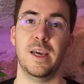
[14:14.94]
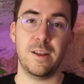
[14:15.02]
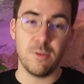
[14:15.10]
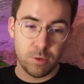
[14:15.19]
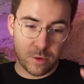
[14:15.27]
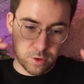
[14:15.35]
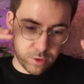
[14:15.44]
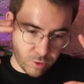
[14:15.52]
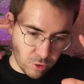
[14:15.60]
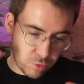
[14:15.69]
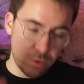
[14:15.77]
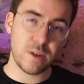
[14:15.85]
Et donc ce
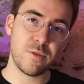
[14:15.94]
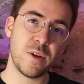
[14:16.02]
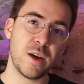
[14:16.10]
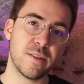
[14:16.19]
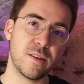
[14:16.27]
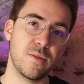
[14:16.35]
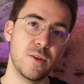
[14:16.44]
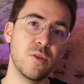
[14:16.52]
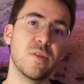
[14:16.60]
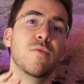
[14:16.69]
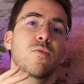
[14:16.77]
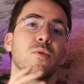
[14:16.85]
que je voulais faire avec cette vidéo
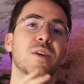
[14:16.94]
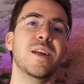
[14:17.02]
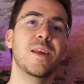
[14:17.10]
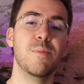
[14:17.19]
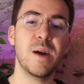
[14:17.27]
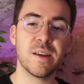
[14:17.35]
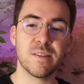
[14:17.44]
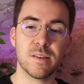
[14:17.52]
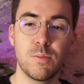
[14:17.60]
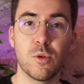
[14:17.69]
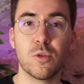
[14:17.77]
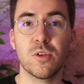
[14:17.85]
c'est de vous montrer les bases
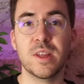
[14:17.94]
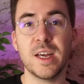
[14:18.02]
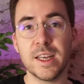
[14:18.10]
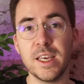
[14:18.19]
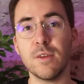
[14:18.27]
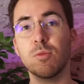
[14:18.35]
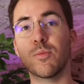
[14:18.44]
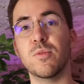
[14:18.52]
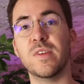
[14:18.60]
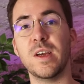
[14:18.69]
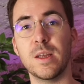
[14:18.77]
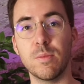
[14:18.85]
pour que derrière vous
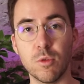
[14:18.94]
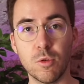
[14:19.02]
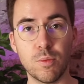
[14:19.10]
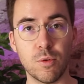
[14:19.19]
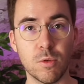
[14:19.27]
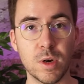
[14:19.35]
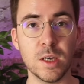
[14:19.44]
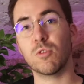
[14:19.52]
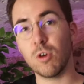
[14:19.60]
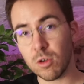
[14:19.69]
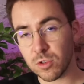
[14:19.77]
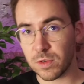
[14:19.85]
puissiez aller beaucoup plus loin
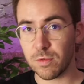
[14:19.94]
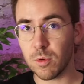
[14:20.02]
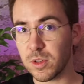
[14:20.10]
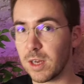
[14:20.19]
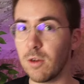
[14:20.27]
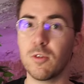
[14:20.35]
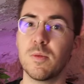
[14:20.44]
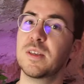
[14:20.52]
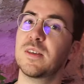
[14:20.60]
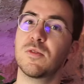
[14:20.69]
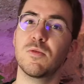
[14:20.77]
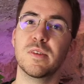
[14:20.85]
quand je vais vous montrer
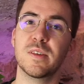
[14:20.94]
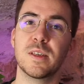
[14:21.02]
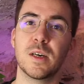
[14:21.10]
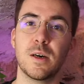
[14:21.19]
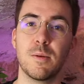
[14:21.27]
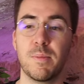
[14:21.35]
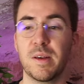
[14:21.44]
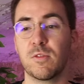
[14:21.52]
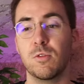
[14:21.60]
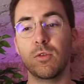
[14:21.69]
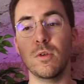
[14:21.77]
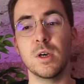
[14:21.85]
l'automatisation etc. Parce
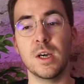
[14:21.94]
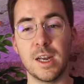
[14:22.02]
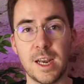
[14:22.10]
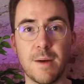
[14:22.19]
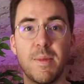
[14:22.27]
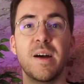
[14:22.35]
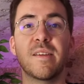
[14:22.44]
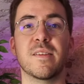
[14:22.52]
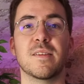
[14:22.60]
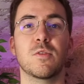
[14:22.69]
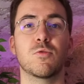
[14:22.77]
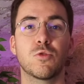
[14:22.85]
que la base ça
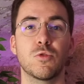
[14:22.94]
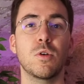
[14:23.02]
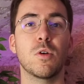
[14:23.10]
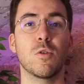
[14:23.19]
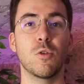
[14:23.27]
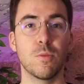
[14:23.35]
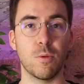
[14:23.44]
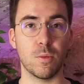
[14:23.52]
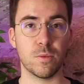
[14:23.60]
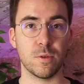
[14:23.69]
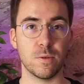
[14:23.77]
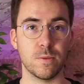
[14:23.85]
sera toujours le prompt.